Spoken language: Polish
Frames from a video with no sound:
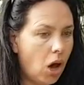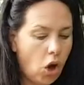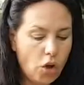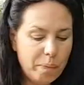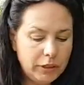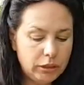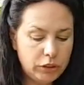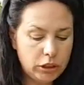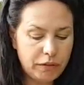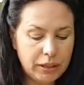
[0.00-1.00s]
on będzie
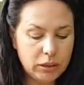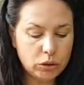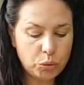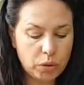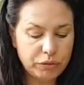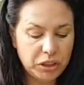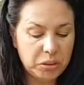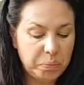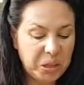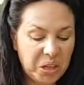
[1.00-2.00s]
wysiewany dosłownie
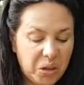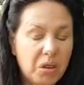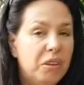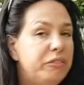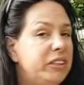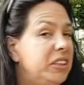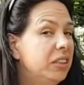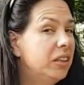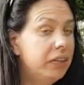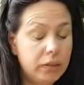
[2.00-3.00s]
dopiero w,
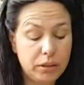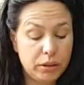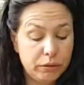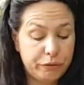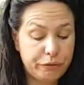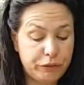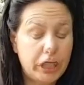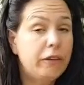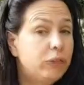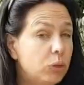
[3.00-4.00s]
w
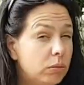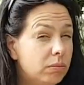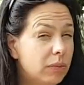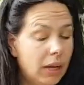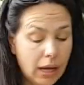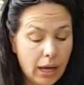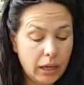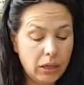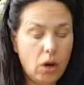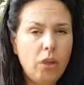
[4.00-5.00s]
czerwcu,
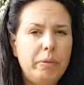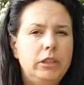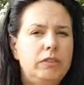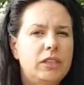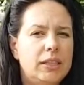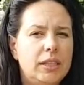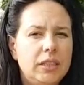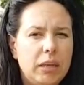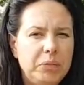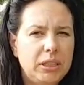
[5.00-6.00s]
i on będzie
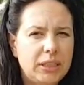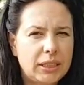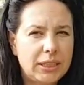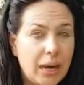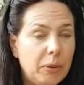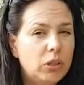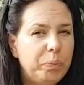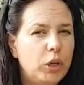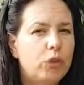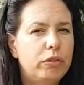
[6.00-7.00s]
wysadzany na miejsca stałe
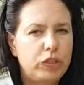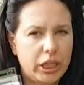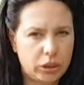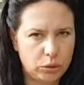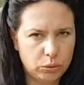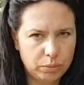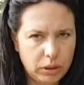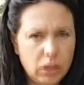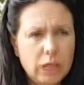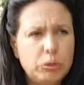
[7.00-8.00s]
dopiero we wrześniu.
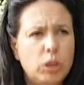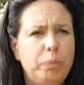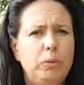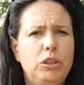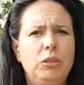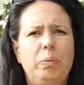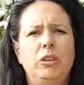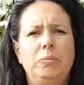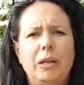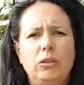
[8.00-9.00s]
I on na przykład pójdzie, bo
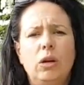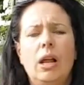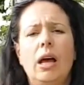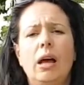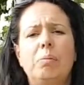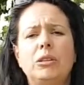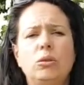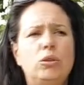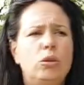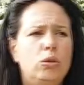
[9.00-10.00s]
jest bardzo bardzo
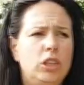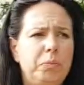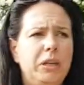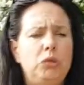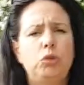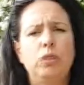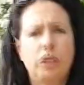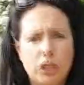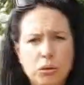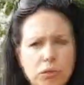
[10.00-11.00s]
dużo różnych miejsc już we
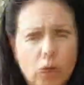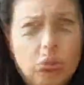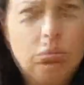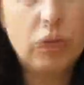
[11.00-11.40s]
wrześniu wolnych